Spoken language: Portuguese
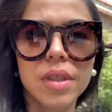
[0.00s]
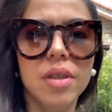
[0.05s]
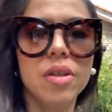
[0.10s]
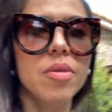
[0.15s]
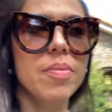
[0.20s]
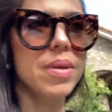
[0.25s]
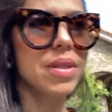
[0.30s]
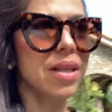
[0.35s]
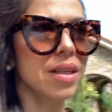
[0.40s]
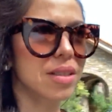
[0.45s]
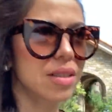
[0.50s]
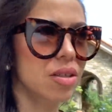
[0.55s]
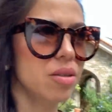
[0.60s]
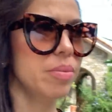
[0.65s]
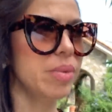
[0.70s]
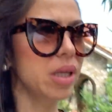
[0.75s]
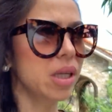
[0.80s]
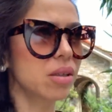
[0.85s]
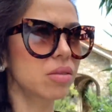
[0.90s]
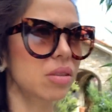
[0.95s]
Compensação,
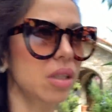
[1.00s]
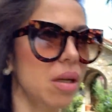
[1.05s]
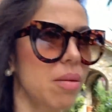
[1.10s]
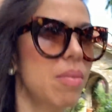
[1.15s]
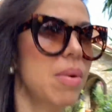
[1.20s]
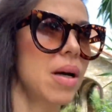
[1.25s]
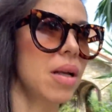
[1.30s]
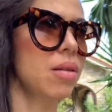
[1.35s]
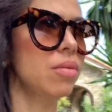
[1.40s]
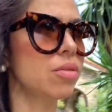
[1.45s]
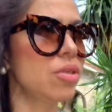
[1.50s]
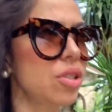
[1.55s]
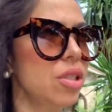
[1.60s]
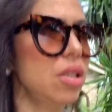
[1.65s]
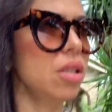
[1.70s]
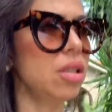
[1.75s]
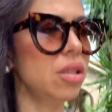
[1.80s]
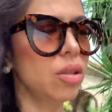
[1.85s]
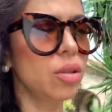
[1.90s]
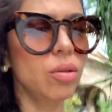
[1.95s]
amanhã eu trabalho
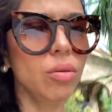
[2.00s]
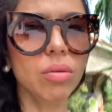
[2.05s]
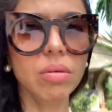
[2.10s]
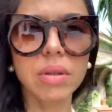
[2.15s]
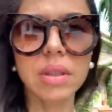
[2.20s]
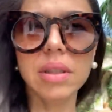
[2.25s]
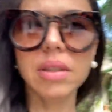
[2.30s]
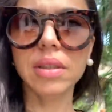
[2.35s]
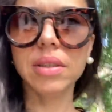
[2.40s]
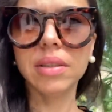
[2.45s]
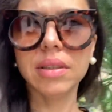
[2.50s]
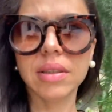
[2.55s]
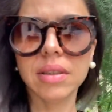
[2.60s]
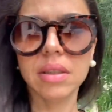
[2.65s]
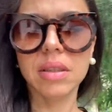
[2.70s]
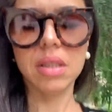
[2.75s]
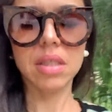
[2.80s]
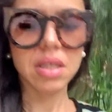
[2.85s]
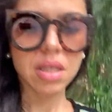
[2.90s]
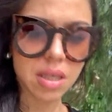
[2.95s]
de duas
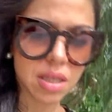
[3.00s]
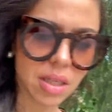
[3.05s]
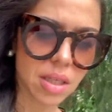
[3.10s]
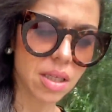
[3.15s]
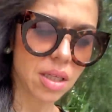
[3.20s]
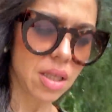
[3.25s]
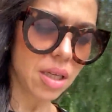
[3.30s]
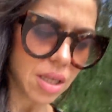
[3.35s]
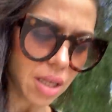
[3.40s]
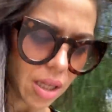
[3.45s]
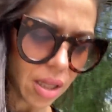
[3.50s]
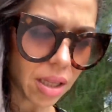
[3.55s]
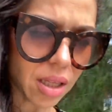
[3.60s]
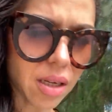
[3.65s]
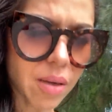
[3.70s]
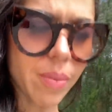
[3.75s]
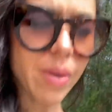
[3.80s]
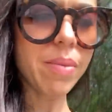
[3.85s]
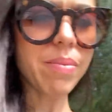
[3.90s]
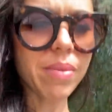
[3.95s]
até
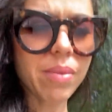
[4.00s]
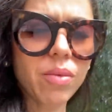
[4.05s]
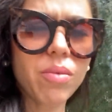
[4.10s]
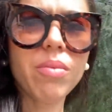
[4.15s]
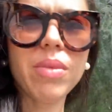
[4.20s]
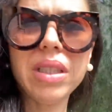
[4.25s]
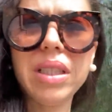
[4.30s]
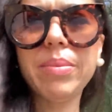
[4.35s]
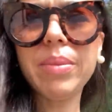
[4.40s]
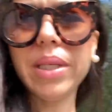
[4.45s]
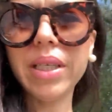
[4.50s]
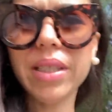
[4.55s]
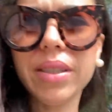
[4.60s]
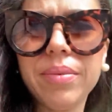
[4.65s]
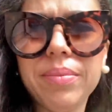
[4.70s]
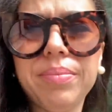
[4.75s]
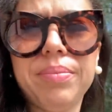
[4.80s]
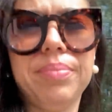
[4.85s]
uma, uma da manhã.